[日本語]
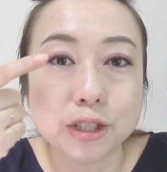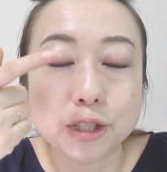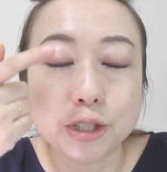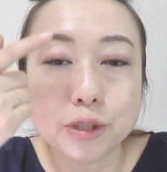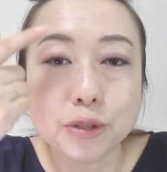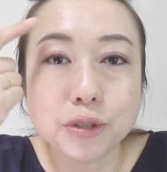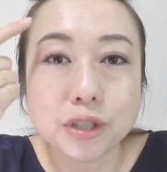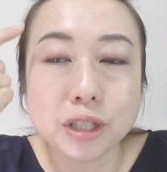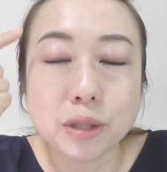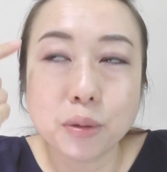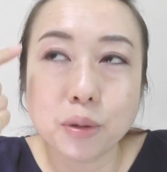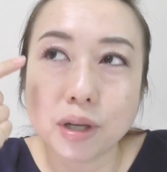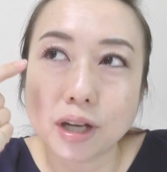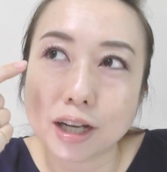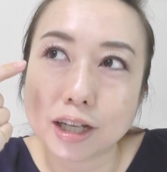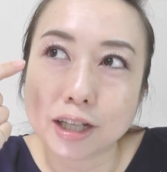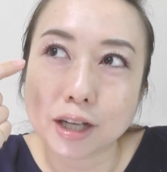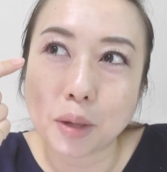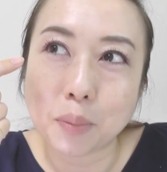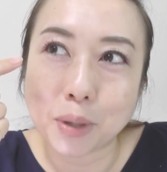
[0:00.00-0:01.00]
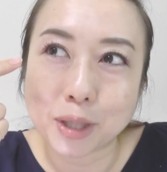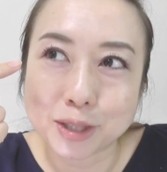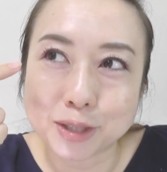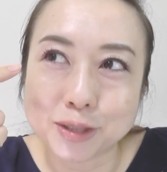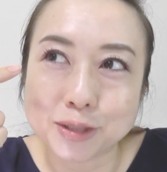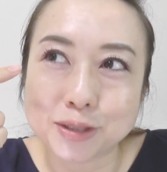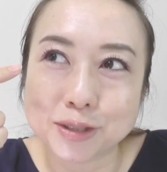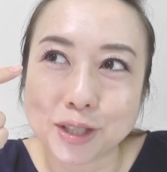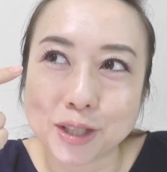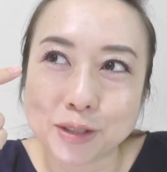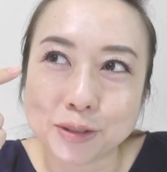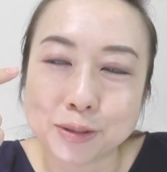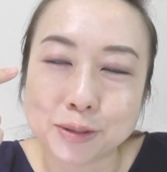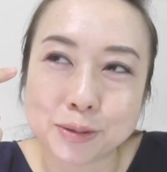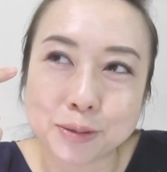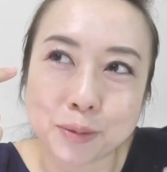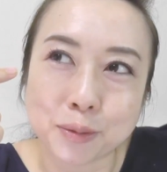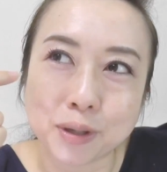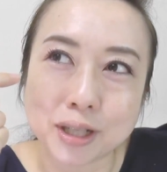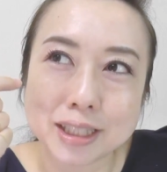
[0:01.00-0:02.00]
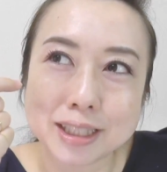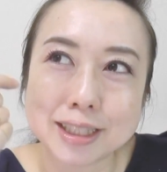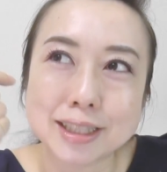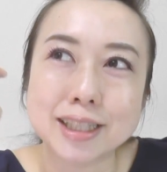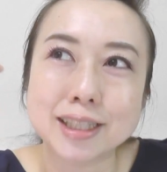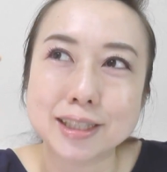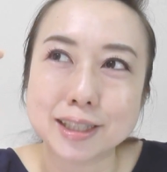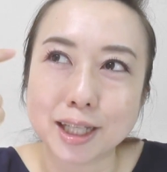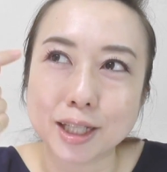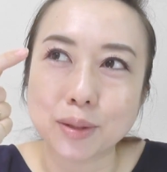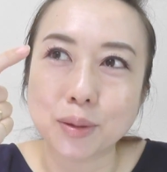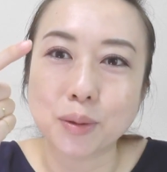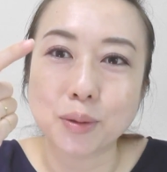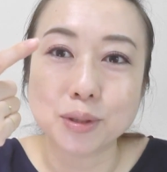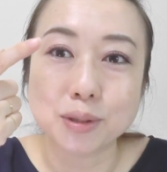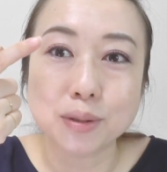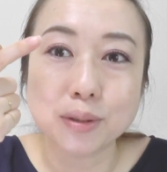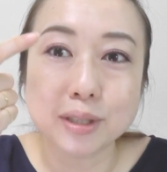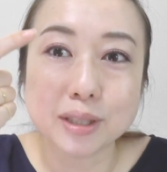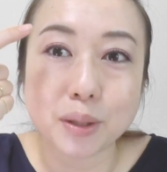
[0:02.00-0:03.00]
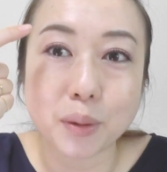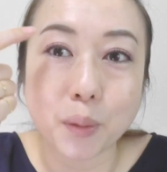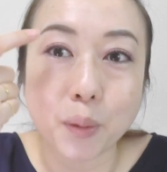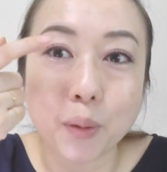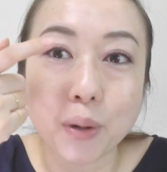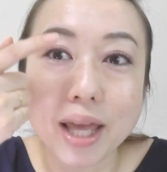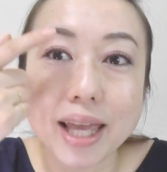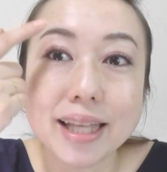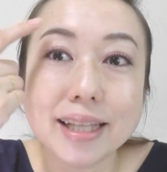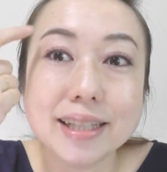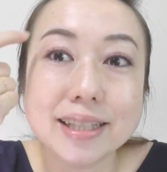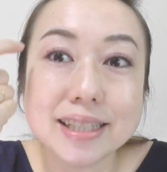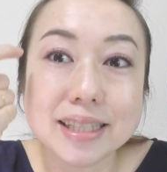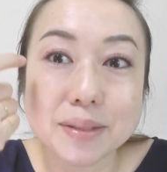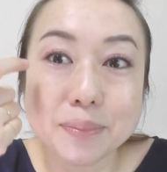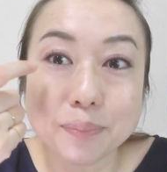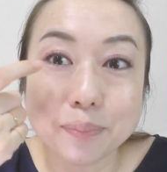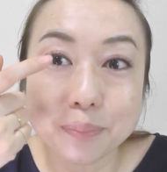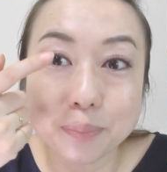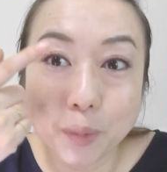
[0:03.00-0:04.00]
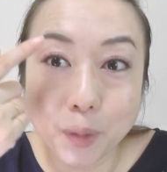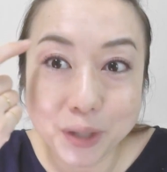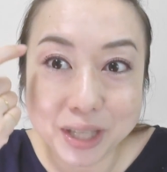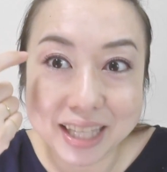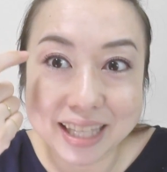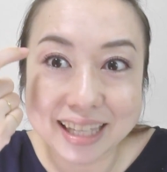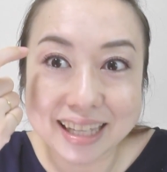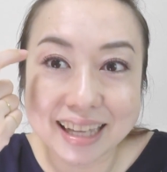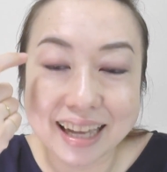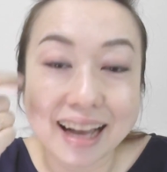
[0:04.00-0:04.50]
朱色感が増すっていうとおかしいんですけど少しオレンジっぽい